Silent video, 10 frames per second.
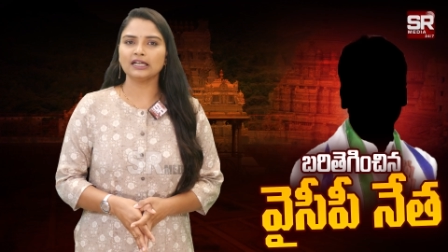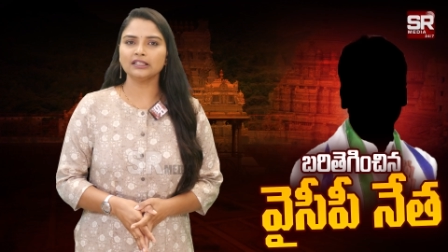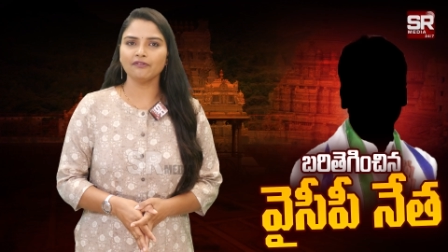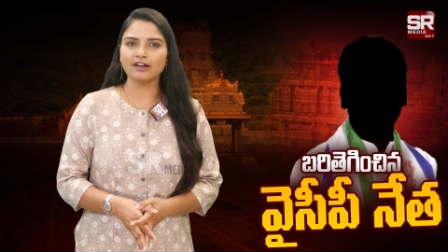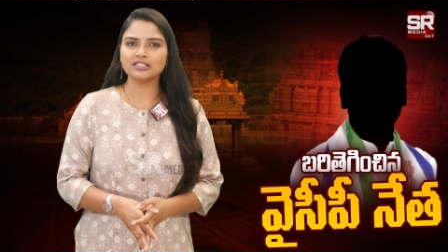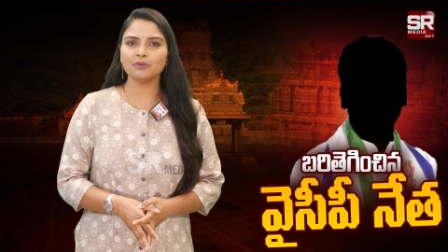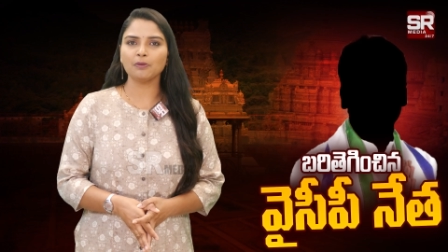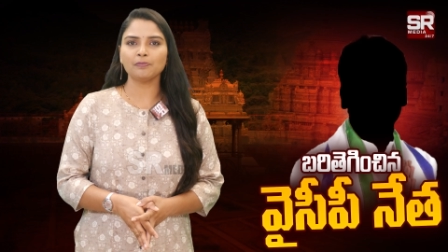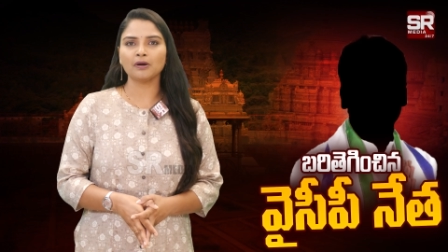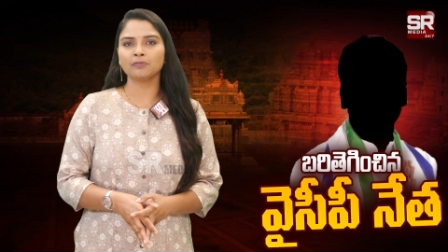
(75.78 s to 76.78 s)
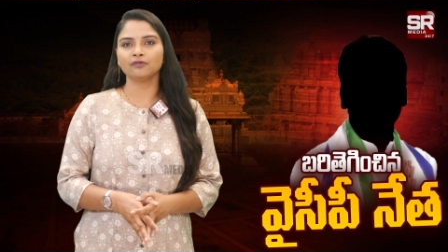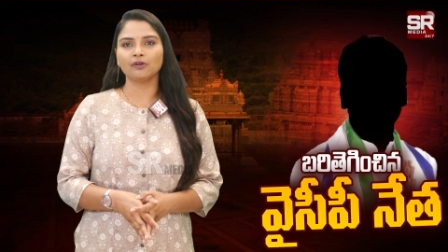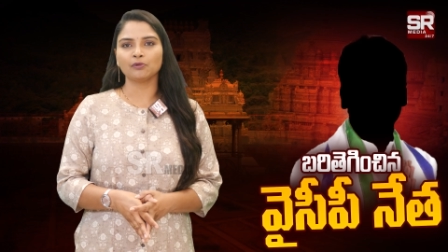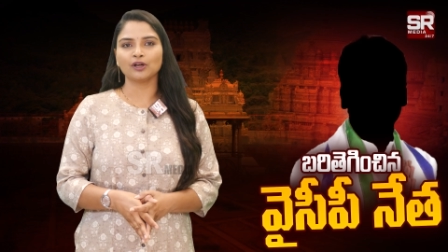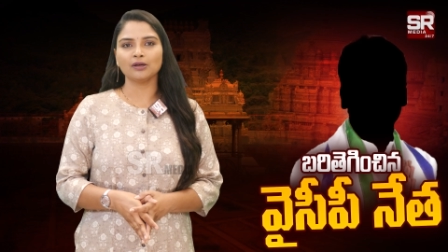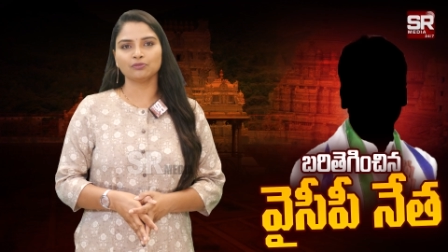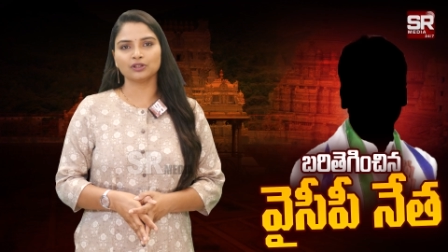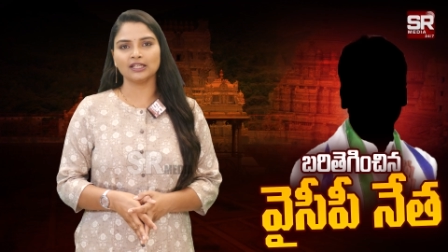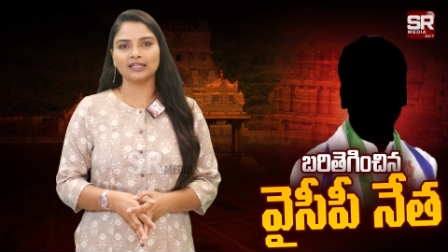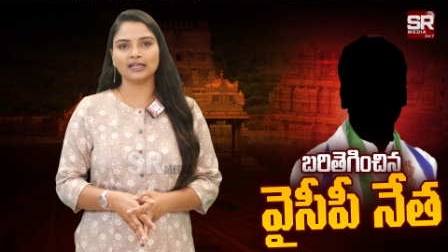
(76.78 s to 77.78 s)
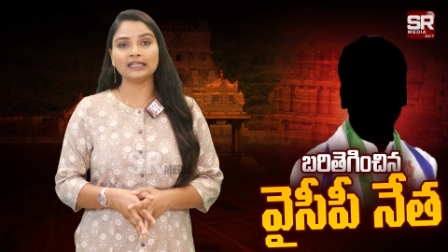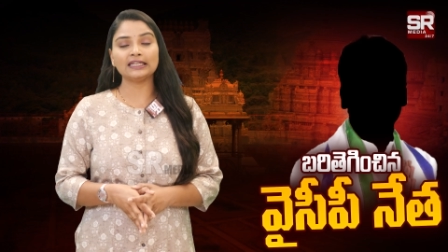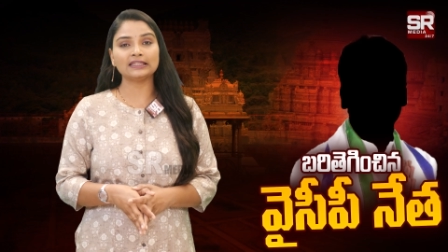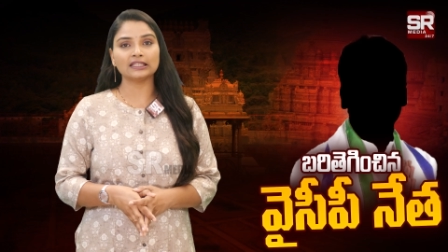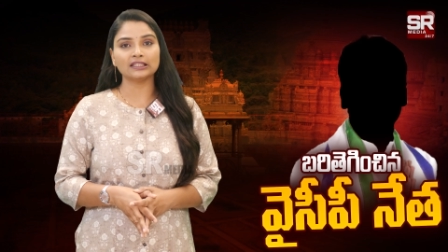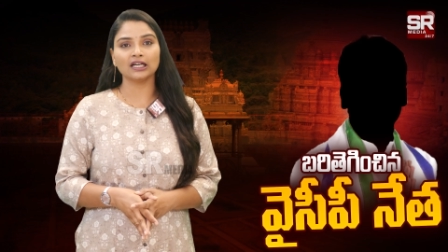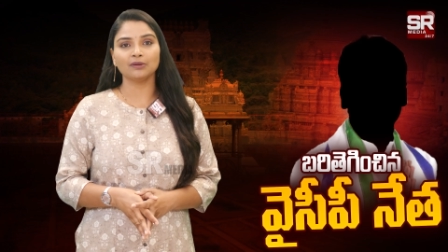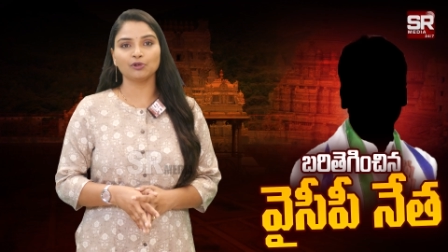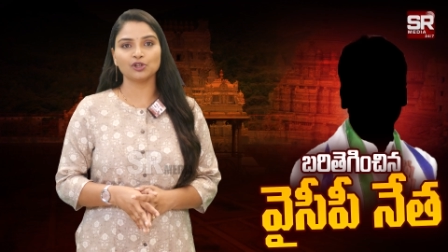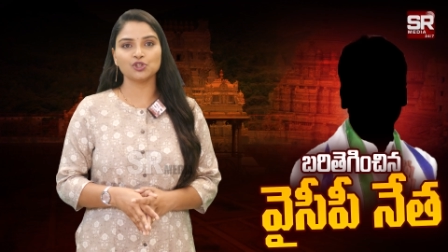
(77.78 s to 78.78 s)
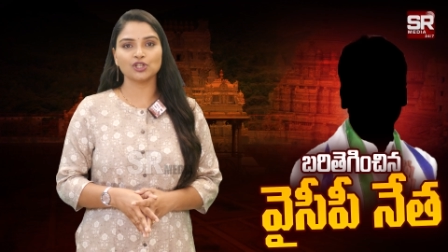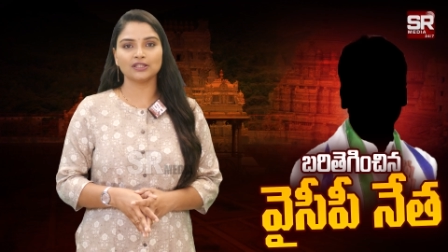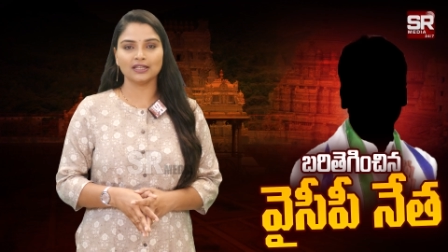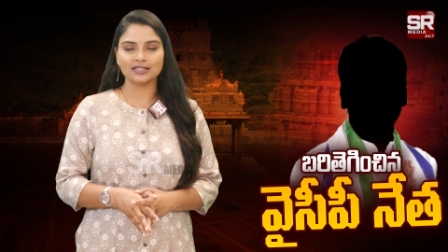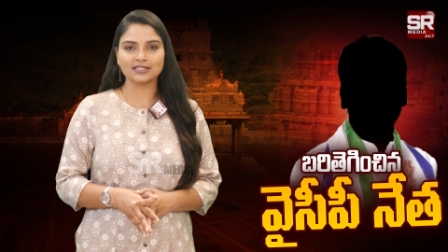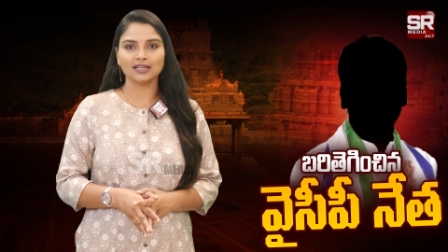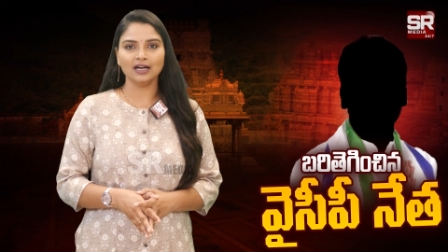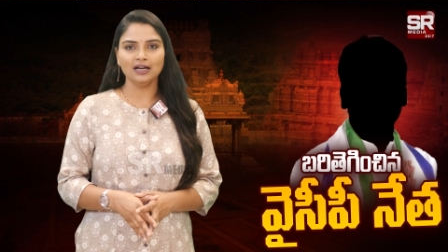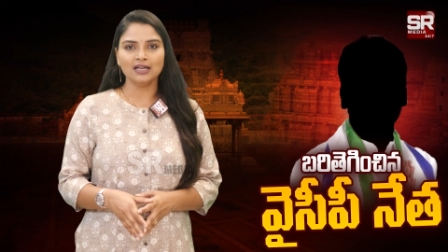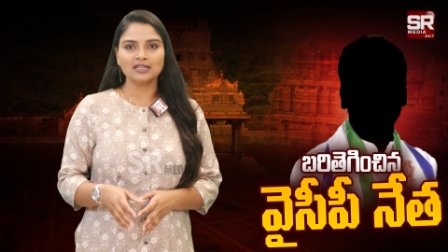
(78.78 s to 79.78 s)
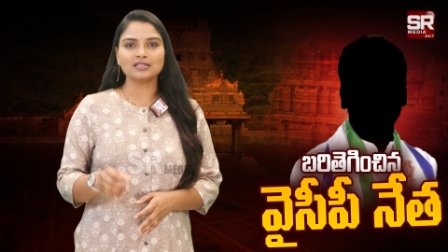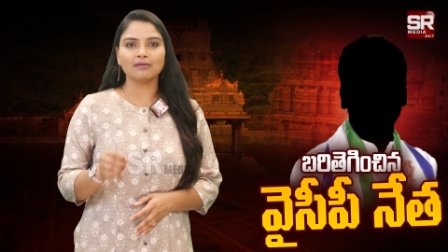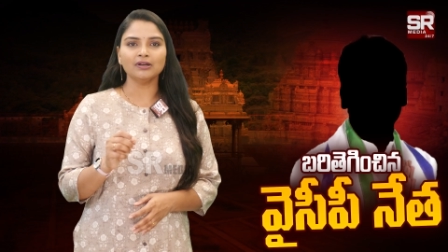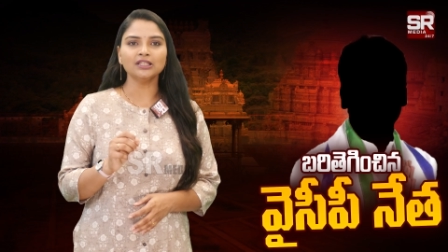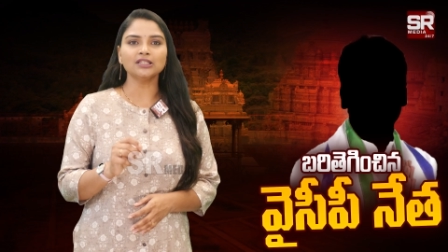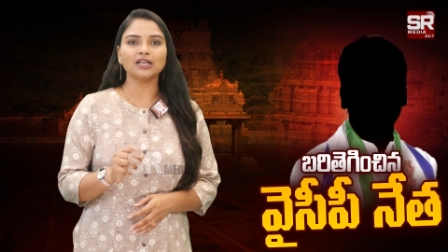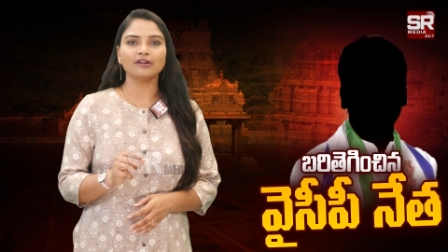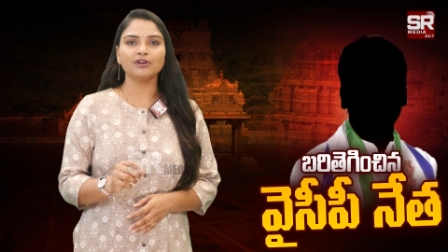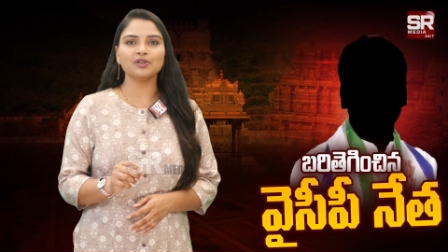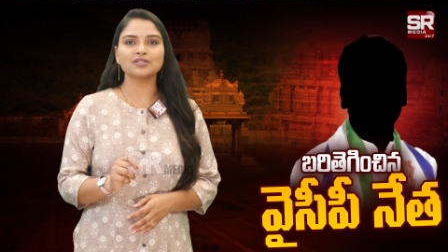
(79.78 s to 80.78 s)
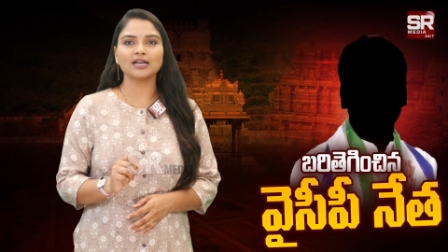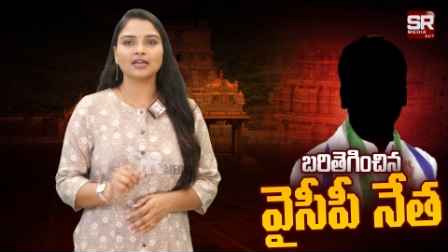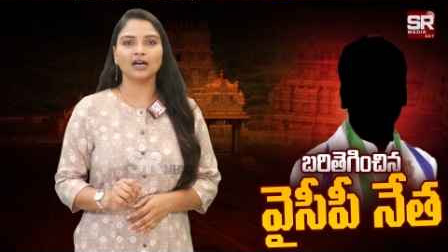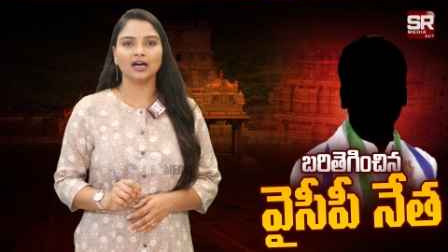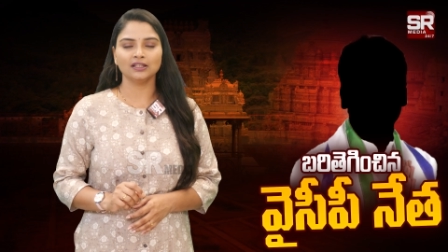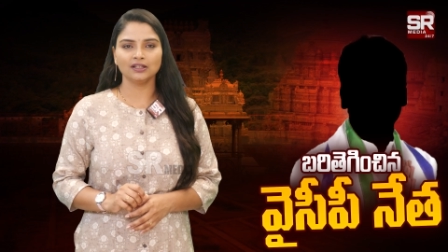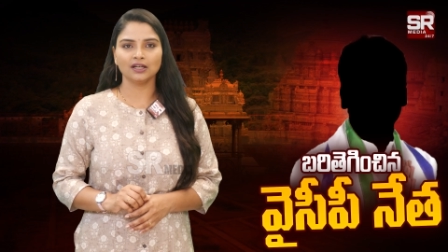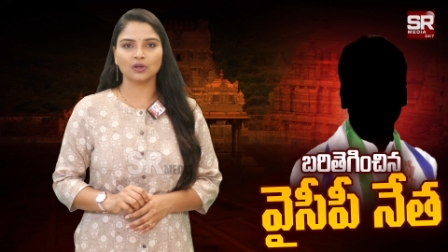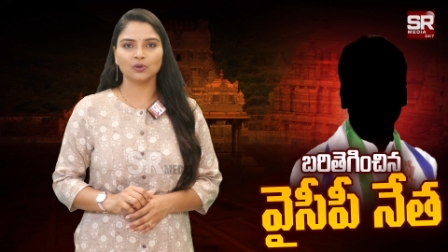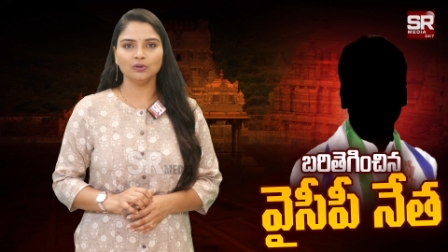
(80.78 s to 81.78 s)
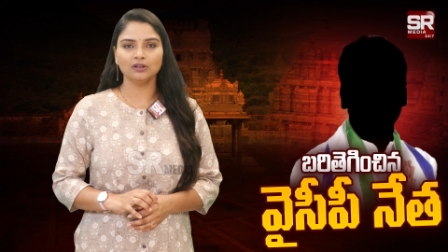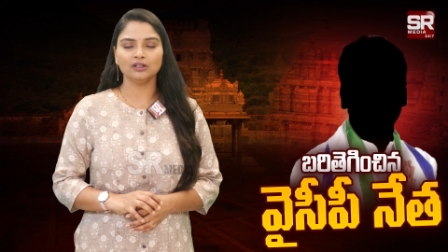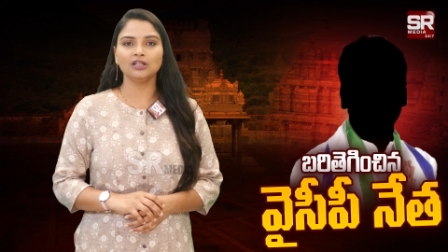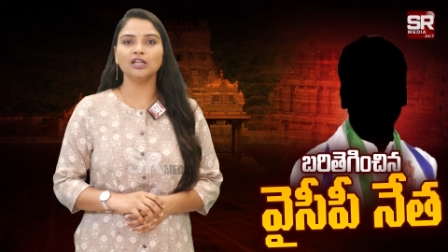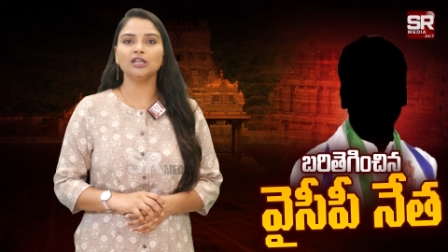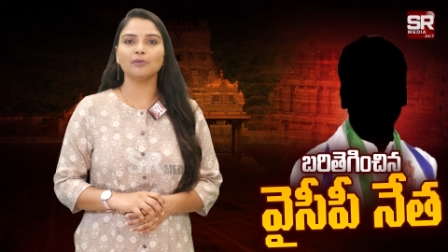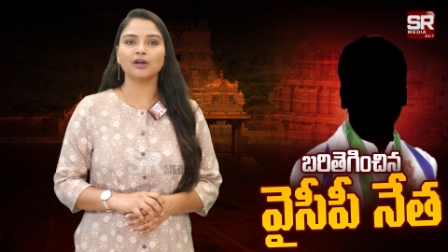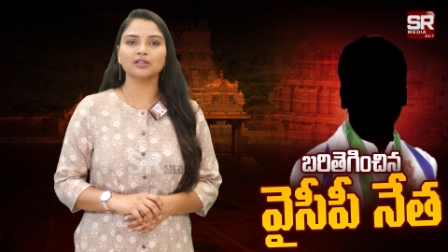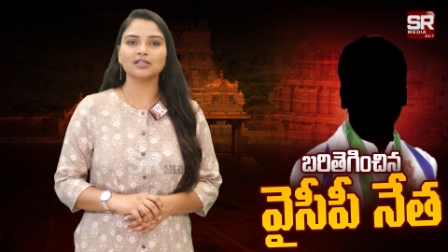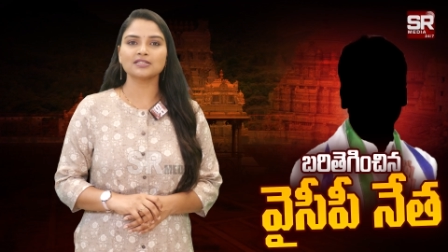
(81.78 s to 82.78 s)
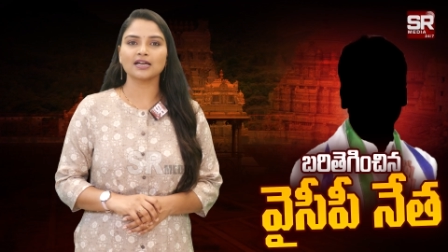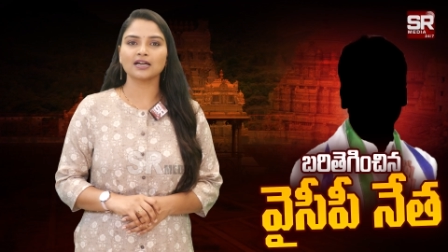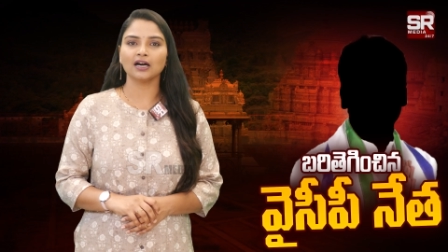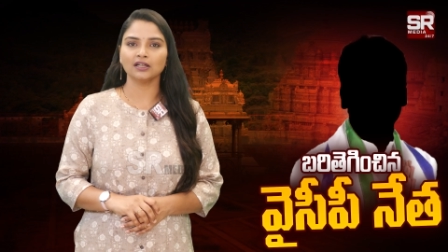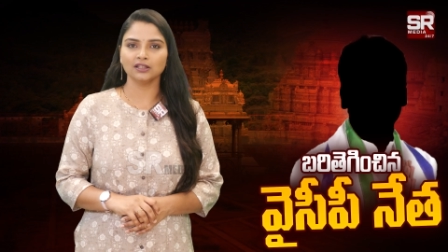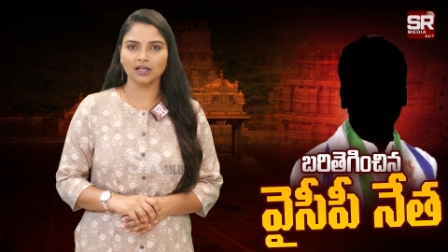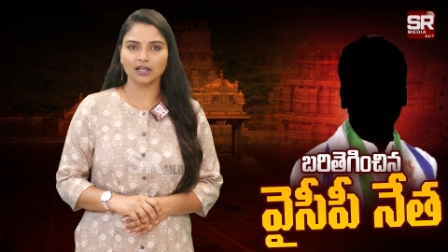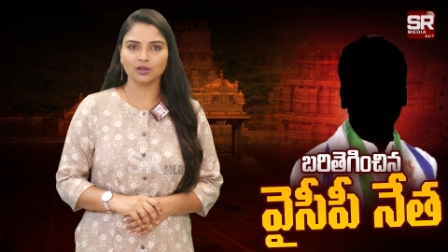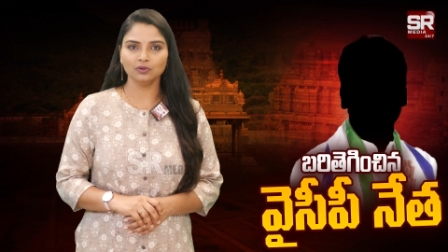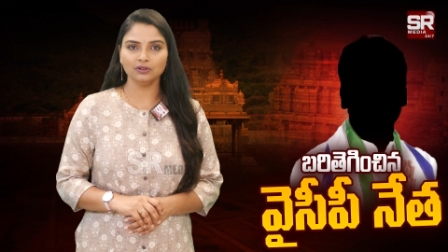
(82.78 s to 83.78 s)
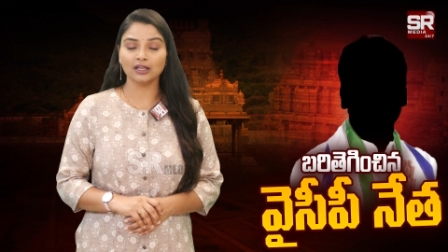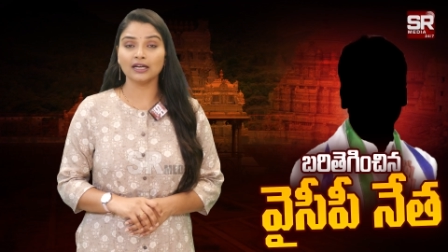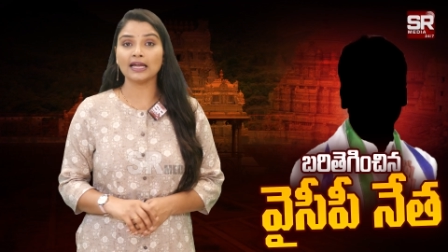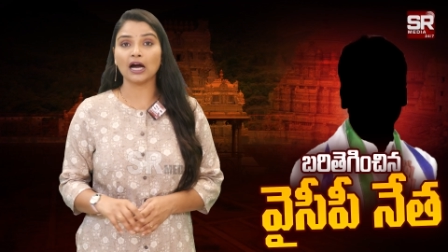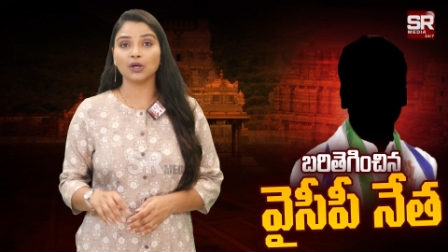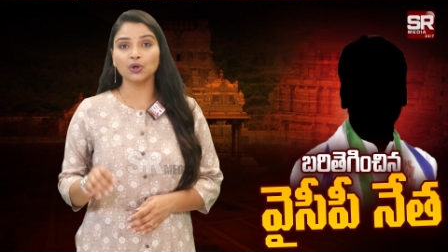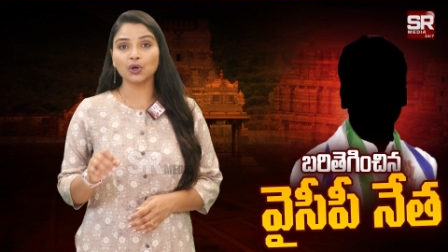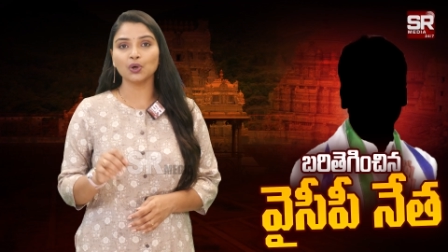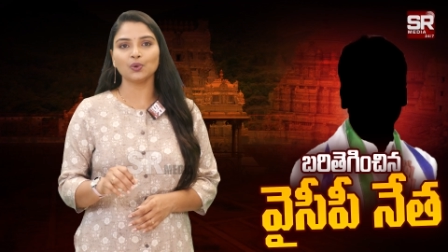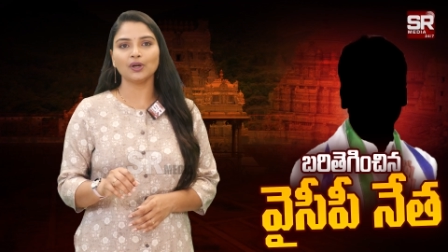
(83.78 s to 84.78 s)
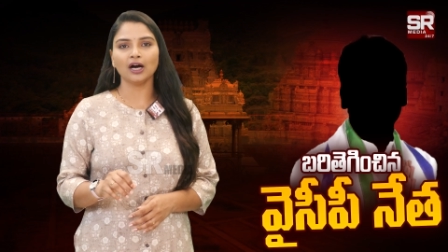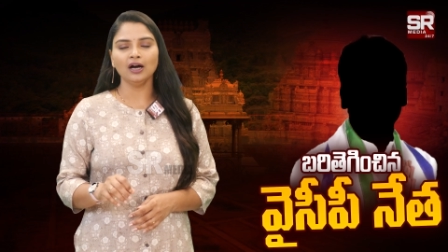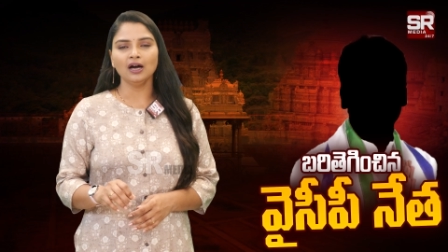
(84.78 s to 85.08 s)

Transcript: గత వైసీపీ ప్రభుత్వంలోనే మొదలైన ఈ తతంగం గురించి తెలిసిన సంబంధిత రెవెన్యూ శాఖ అధికారులు నీటిపారుదల శాఖ అధికారులు దాన్ని అడ్డుకోకుండా